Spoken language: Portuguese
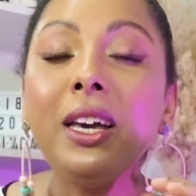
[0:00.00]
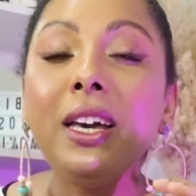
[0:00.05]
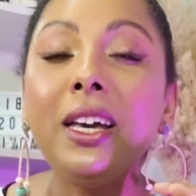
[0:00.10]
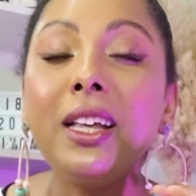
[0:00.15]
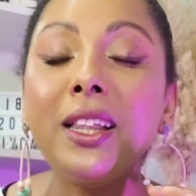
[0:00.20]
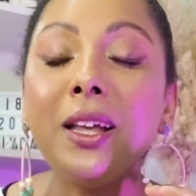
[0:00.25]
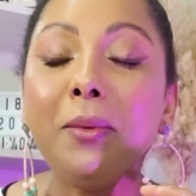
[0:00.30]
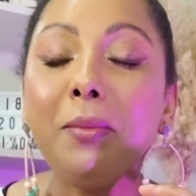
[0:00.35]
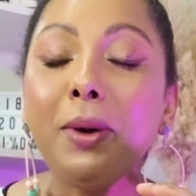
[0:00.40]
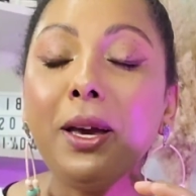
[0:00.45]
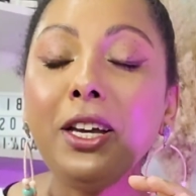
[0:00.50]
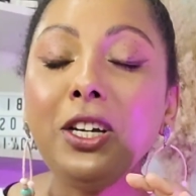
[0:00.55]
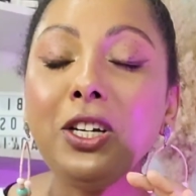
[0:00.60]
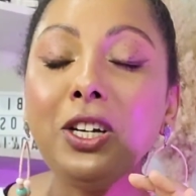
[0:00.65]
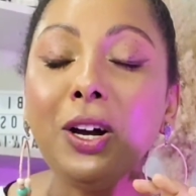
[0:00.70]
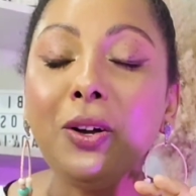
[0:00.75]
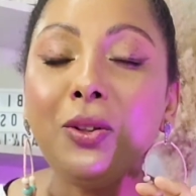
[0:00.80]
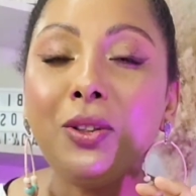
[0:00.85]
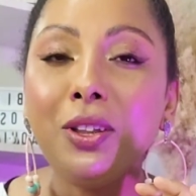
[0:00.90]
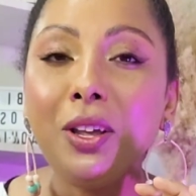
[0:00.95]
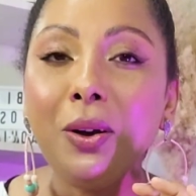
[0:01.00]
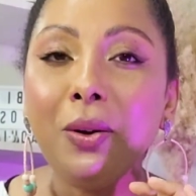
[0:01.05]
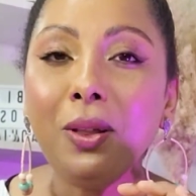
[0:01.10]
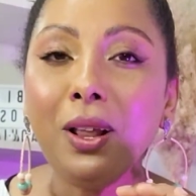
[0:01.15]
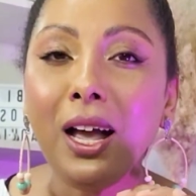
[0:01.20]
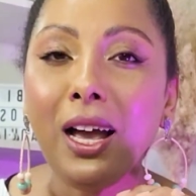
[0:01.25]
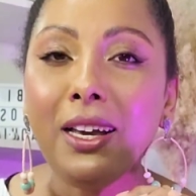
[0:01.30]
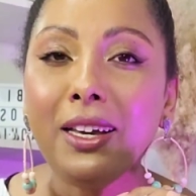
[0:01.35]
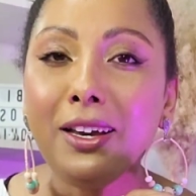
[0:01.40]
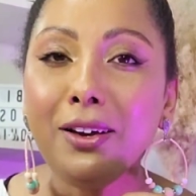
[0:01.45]
e também já o teu
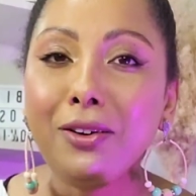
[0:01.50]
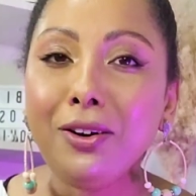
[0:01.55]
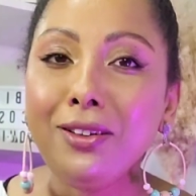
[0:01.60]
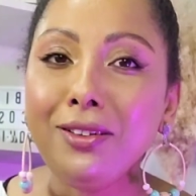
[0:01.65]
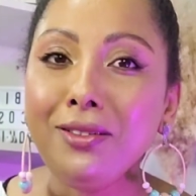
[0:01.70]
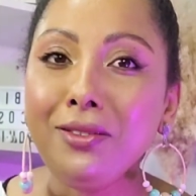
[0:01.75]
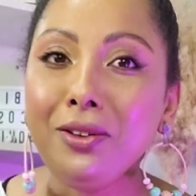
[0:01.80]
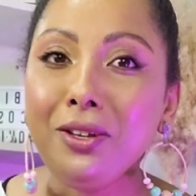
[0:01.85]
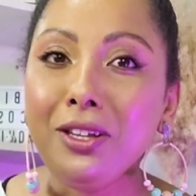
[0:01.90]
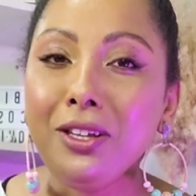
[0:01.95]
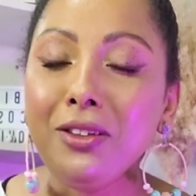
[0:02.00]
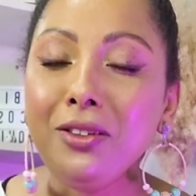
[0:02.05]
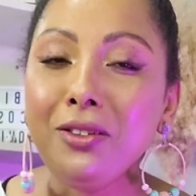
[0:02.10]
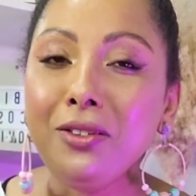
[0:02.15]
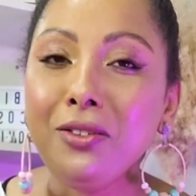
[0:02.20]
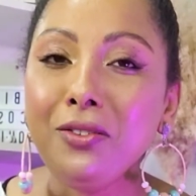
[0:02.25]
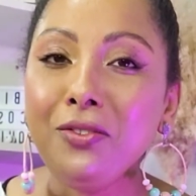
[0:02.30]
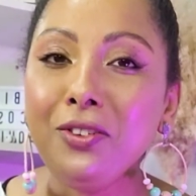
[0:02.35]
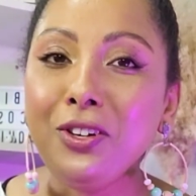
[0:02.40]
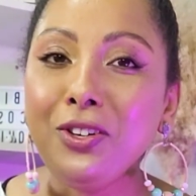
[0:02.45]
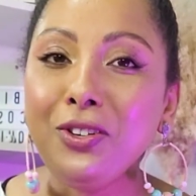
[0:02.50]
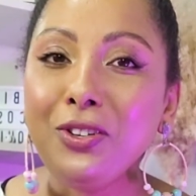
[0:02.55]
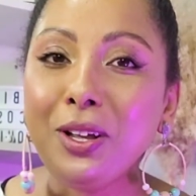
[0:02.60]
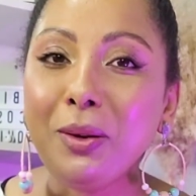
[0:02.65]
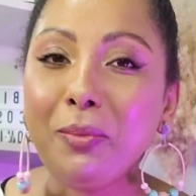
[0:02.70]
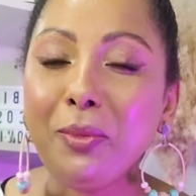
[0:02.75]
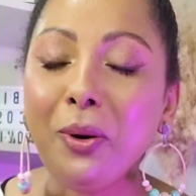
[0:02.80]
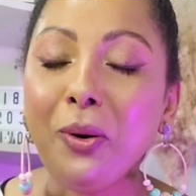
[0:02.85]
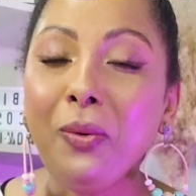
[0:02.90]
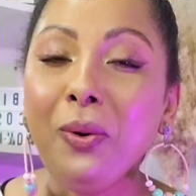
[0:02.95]
like agora no início do vídeo,
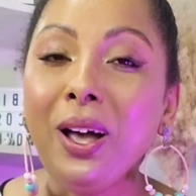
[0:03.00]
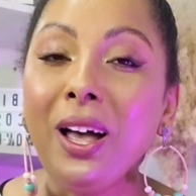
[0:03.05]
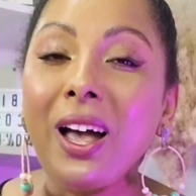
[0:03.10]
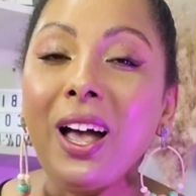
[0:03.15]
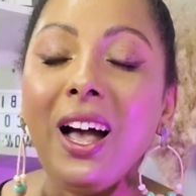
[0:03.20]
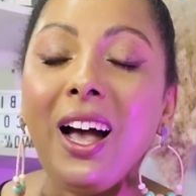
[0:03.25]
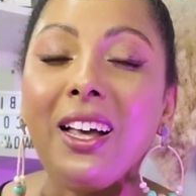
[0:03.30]
tá bom?